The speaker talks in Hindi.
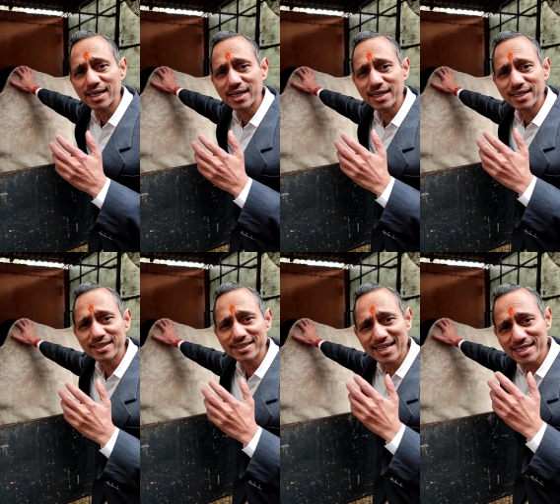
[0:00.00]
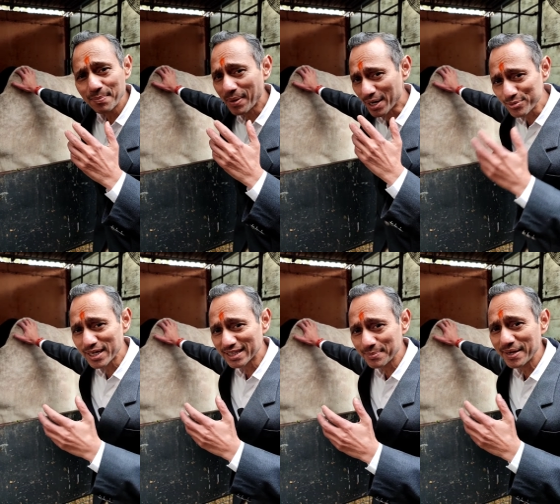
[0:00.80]
जैसे मानव
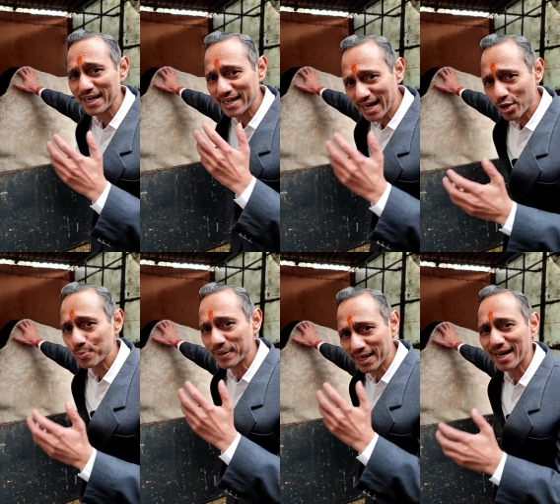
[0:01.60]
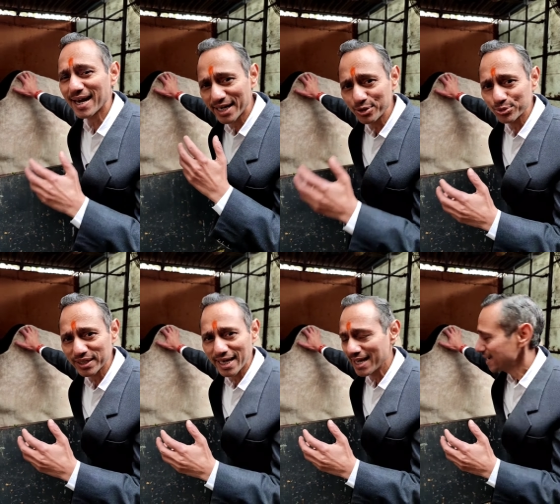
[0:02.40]
जाति में ईड़ा और पिंगला नाड़ी
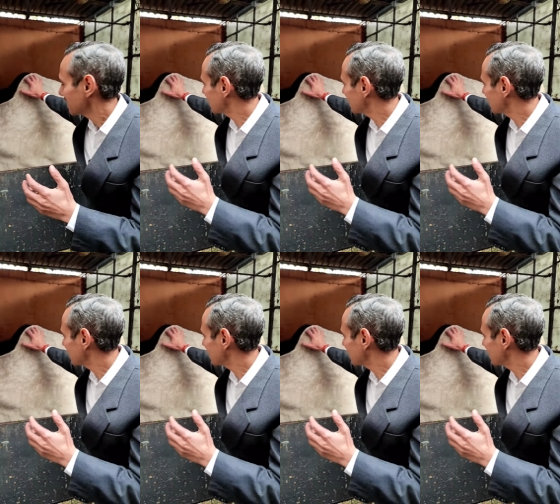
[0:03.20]
होती हैं